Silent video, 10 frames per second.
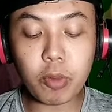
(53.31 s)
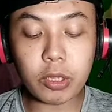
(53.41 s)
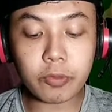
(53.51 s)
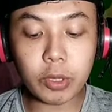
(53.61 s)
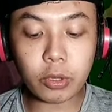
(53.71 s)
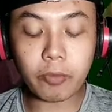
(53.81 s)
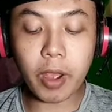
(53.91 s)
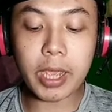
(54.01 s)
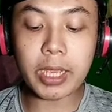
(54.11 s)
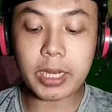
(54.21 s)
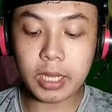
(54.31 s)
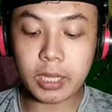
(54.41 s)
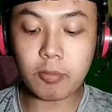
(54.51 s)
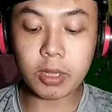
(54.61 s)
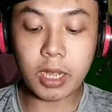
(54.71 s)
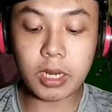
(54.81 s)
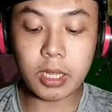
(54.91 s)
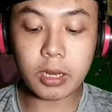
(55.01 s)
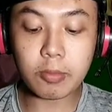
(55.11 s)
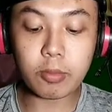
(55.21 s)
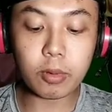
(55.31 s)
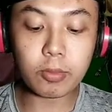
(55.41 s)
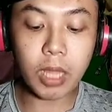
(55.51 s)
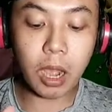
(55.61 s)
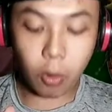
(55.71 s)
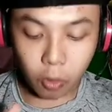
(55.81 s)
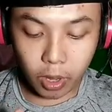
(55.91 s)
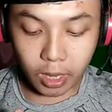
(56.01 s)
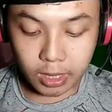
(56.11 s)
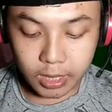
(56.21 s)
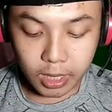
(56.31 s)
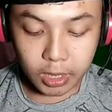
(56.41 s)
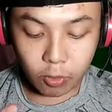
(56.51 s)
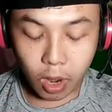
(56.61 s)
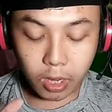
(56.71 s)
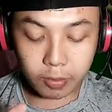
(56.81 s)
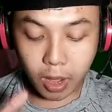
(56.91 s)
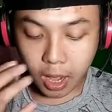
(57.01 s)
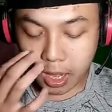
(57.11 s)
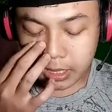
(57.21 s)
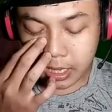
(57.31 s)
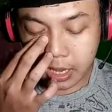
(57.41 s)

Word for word: buat fitur fire ini buat kalian yang belum tahu ya guys ya ini gue akan bahas